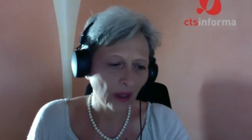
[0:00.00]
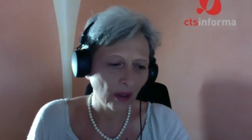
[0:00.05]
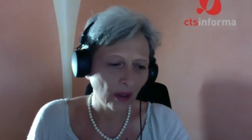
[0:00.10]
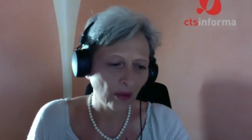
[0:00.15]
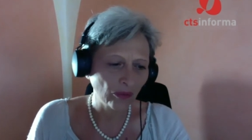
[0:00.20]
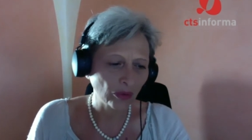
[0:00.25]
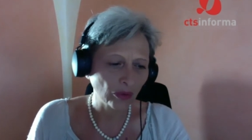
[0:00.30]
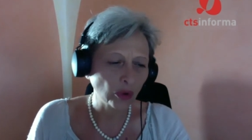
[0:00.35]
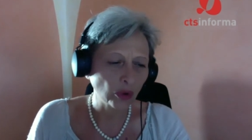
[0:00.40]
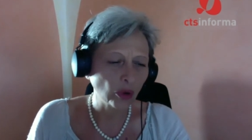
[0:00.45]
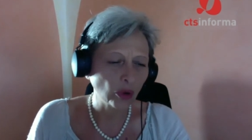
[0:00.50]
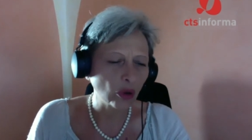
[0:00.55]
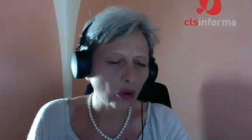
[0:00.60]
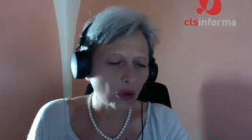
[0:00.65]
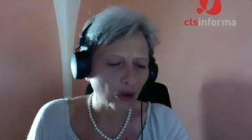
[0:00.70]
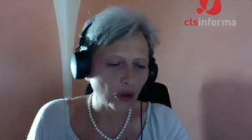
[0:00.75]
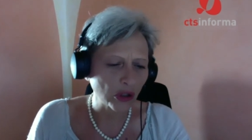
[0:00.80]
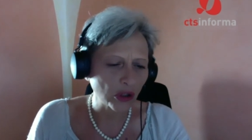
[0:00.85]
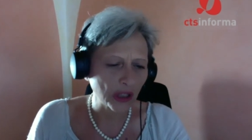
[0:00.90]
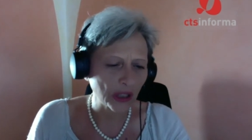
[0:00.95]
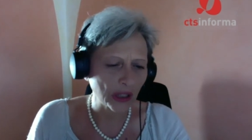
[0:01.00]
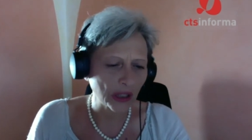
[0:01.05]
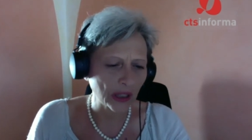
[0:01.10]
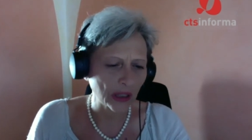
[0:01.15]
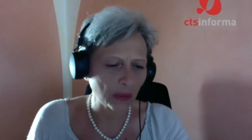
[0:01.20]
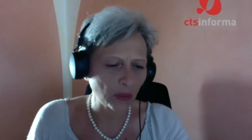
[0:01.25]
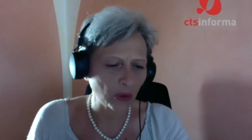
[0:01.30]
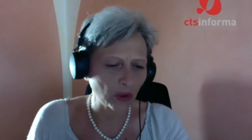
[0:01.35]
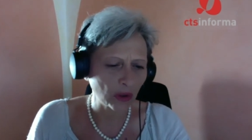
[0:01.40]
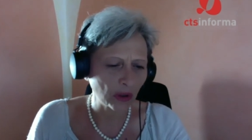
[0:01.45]
Fu
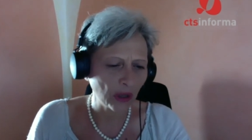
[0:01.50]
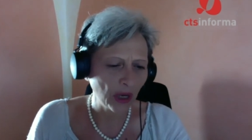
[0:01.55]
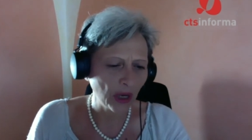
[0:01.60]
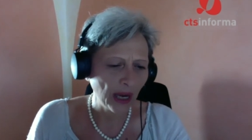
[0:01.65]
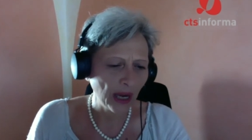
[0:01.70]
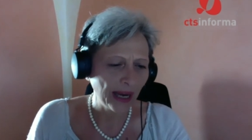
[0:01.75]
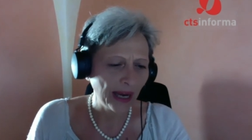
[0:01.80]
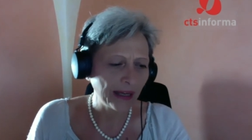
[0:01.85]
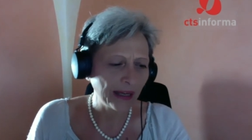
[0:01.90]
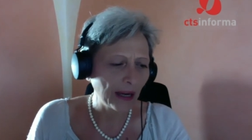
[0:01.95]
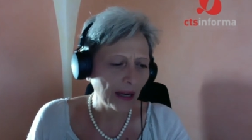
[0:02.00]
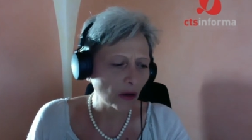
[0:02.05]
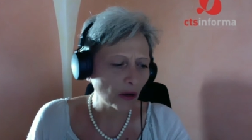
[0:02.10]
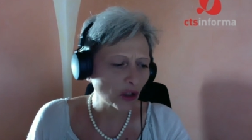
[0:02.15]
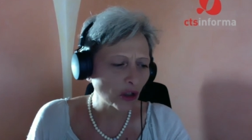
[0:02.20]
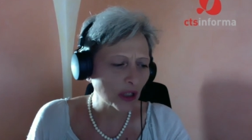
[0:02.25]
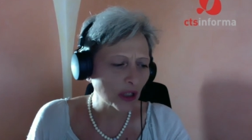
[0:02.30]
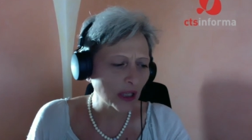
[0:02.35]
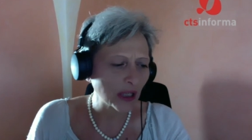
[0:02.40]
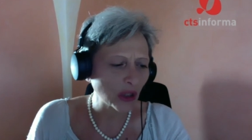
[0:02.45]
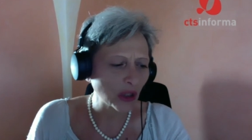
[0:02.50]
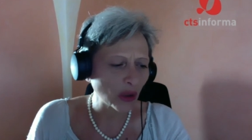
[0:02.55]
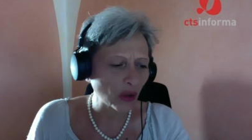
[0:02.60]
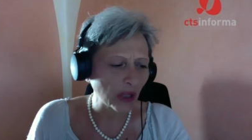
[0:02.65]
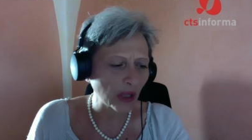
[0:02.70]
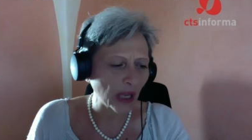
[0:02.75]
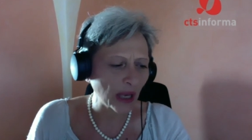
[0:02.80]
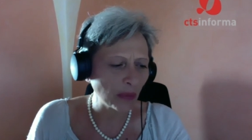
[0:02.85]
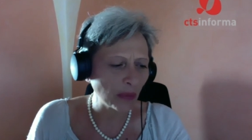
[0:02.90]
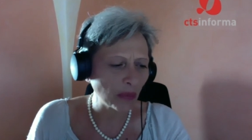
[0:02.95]
dolorosissimo e nello
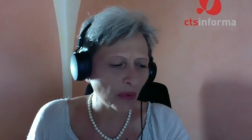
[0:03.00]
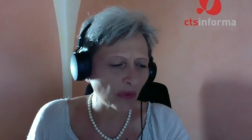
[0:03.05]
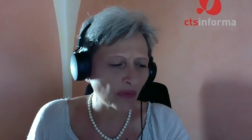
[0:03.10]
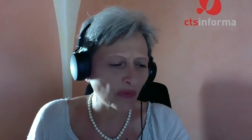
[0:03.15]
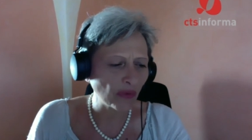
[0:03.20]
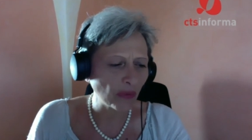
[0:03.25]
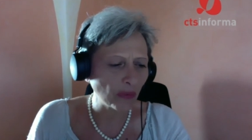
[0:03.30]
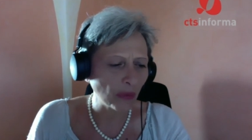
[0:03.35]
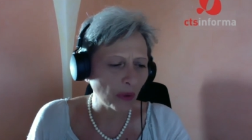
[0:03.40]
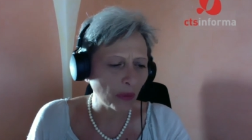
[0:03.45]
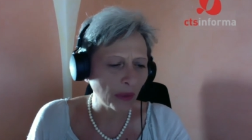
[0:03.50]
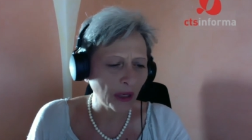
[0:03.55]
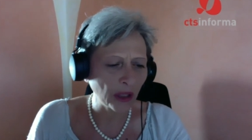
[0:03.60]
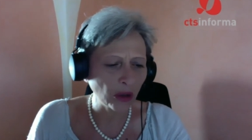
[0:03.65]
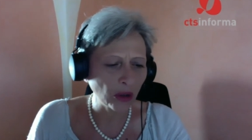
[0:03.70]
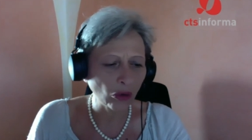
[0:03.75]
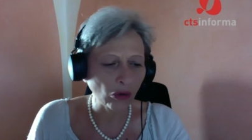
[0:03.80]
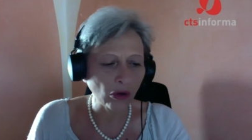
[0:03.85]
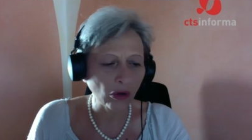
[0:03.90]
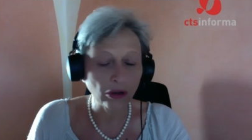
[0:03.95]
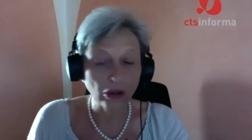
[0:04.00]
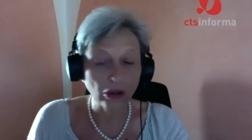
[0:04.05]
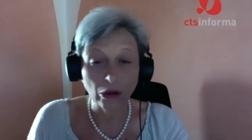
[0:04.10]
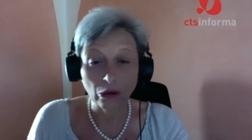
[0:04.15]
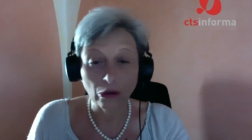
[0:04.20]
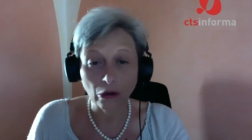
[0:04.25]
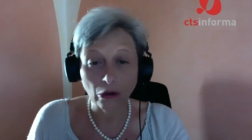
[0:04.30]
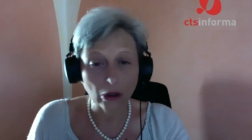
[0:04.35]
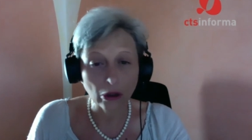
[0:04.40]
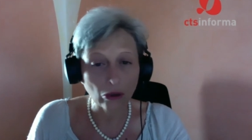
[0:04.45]
stesso tempo fu un momento che
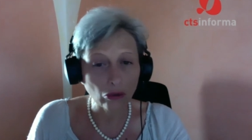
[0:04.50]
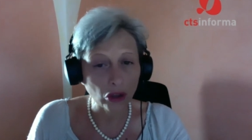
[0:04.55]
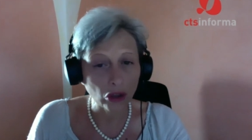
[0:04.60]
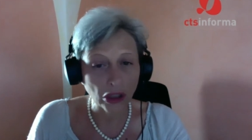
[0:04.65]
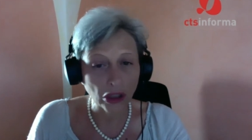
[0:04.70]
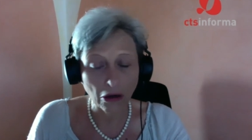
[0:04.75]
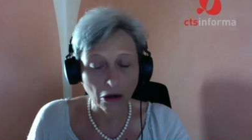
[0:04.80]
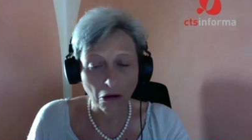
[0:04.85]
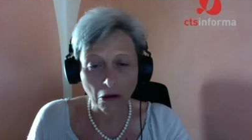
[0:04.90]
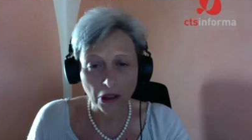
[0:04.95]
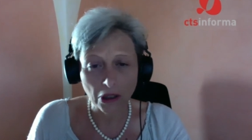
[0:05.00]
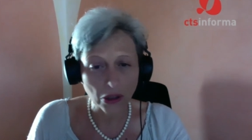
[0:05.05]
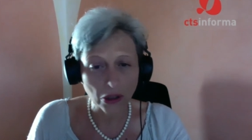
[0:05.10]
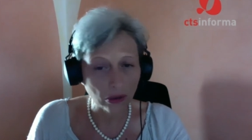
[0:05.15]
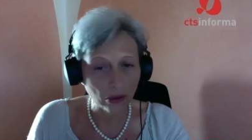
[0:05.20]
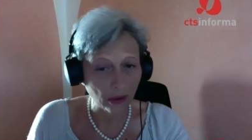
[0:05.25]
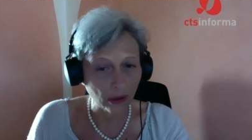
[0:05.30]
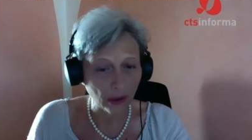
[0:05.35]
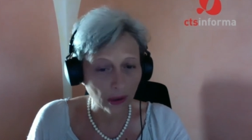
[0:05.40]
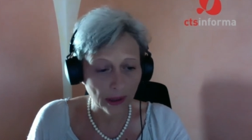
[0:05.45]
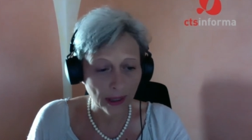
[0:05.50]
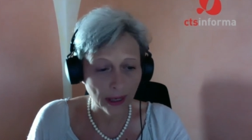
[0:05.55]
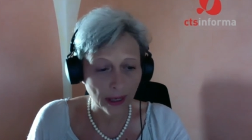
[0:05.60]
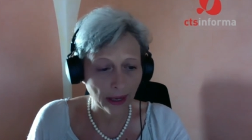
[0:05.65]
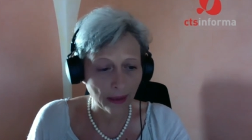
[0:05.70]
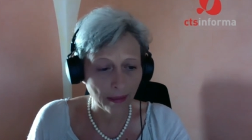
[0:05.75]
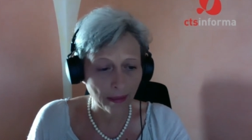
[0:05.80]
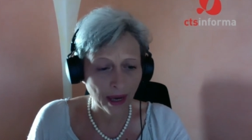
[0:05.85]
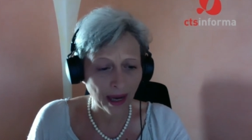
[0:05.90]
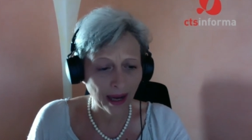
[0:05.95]
non riuscirò a
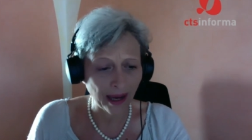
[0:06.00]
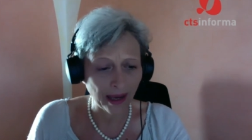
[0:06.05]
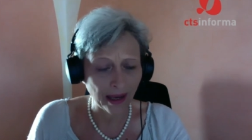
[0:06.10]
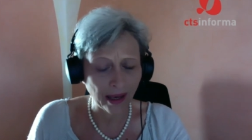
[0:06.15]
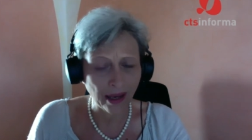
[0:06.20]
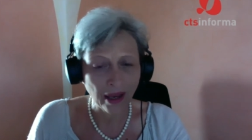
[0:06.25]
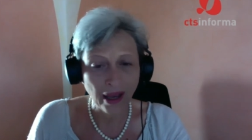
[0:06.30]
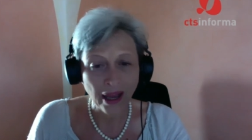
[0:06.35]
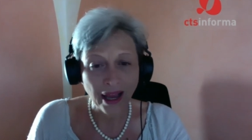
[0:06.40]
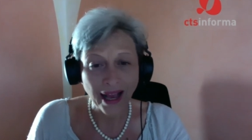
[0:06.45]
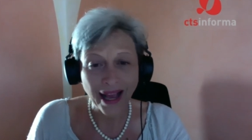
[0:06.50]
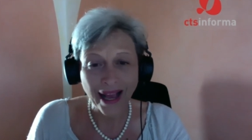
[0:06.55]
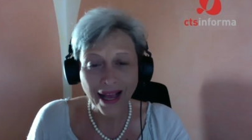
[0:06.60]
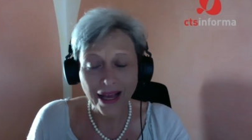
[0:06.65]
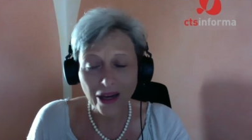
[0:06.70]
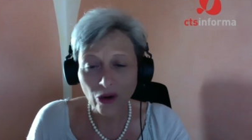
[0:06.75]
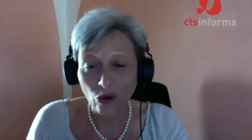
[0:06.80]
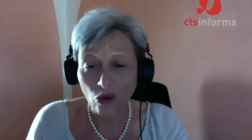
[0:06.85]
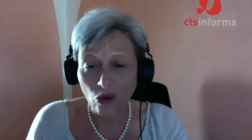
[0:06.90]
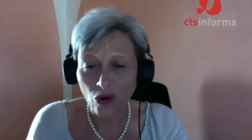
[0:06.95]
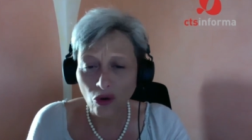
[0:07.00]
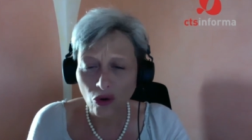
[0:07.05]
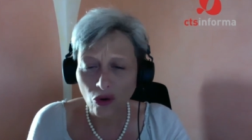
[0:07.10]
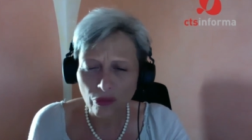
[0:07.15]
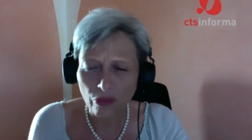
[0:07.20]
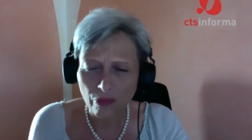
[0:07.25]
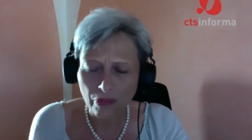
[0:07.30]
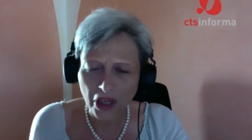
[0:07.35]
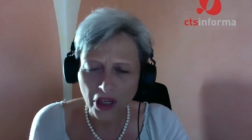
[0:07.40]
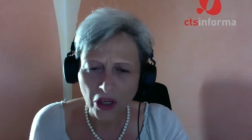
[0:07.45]
scordare mai. Ero
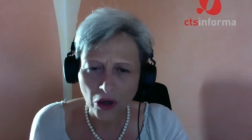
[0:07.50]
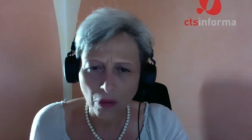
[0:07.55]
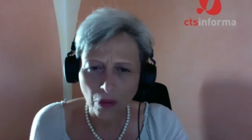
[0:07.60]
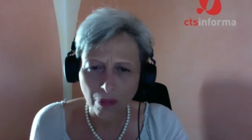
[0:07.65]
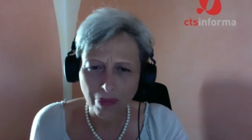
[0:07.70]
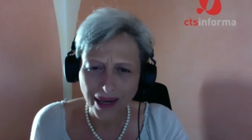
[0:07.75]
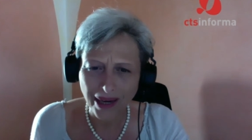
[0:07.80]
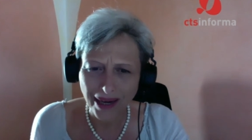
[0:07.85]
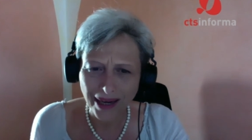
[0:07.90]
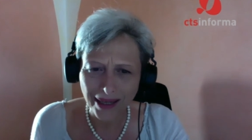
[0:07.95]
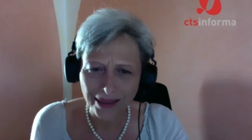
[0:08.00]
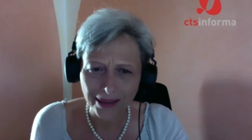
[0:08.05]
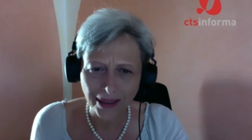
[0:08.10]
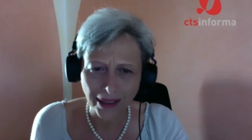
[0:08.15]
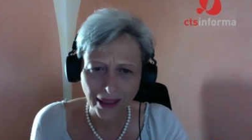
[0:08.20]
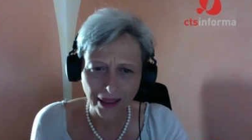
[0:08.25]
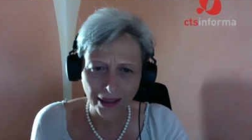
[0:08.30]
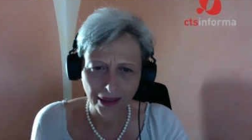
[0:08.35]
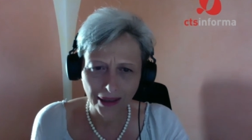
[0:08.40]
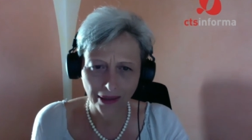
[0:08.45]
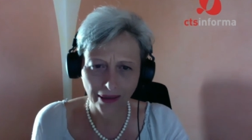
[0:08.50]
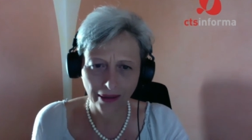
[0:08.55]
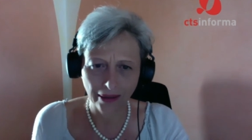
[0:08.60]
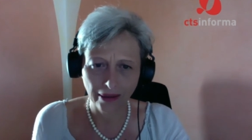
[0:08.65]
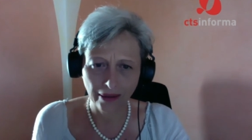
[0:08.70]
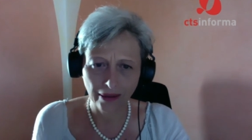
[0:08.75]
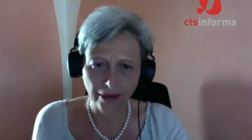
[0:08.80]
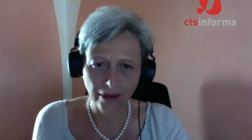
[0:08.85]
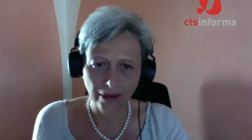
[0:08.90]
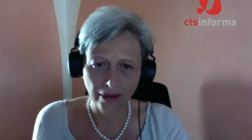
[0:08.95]
con mio padre.
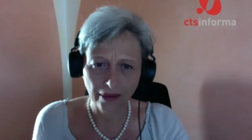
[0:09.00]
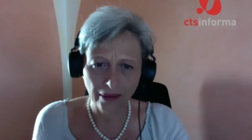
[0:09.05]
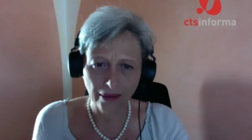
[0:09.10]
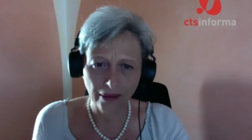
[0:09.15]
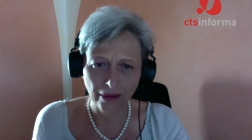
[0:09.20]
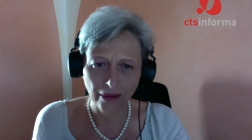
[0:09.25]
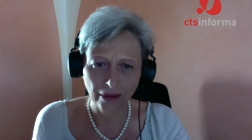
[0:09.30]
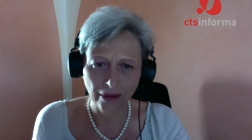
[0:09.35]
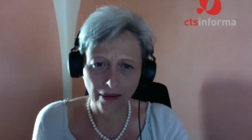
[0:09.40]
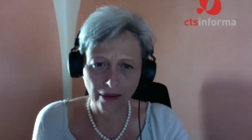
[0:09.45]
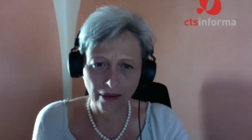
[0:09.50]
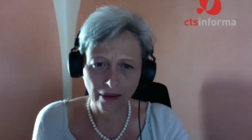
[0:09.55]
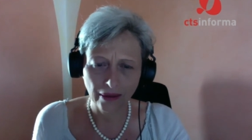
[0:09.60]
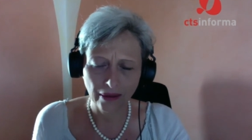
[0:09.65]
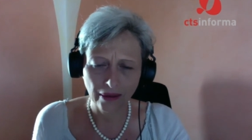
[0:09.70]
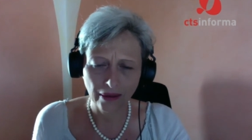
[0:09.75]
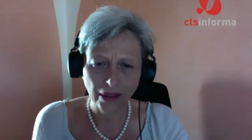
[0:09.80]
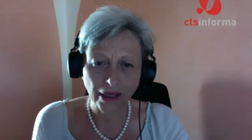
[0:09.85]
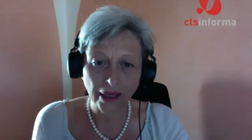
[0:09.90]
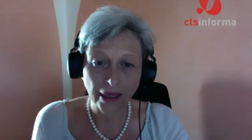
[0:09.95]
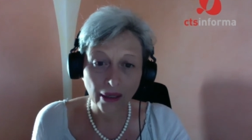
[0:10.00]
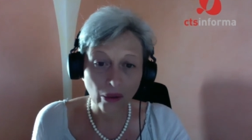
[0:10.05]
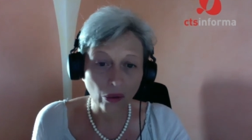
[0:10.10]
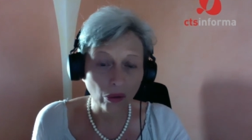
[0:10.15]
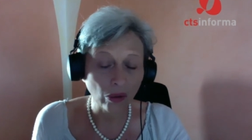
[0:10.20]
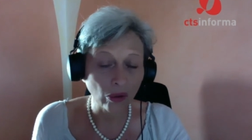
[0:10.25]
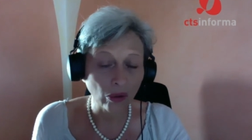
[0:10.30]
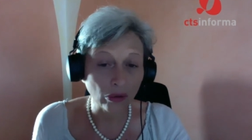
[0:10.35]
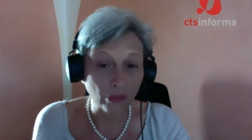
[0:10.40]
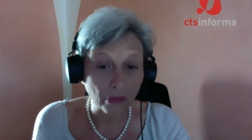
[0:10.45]

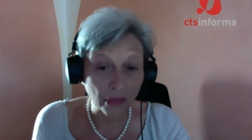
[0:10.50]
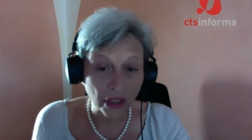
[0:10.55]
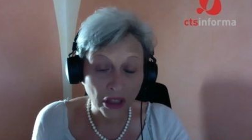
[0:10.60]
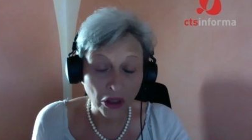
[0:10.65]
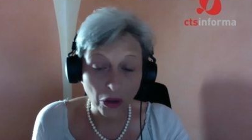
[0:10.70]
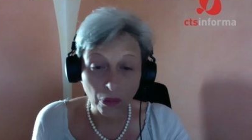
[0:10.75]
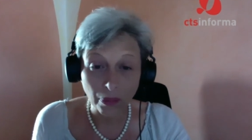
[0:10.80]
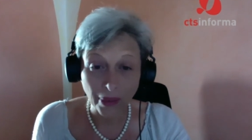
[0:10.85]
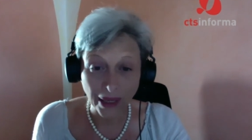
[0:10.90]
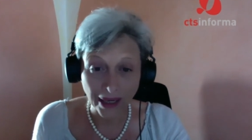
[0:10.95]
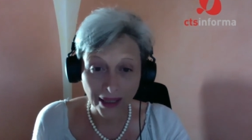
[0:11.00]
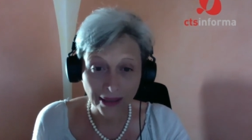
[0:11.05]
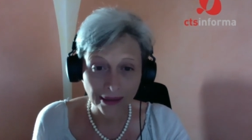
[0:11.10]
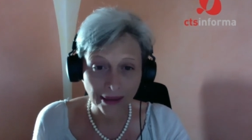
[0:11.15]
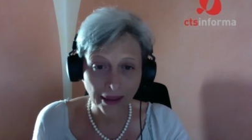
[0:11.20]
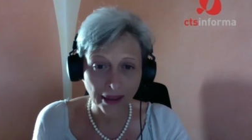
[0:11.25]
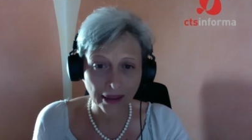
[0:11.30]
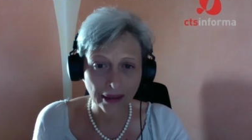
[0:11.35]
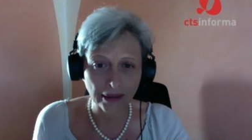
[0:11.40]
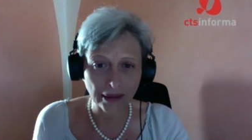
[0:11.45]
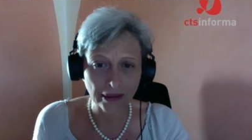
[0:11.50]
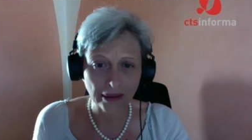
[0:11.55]
Ero con mio padre.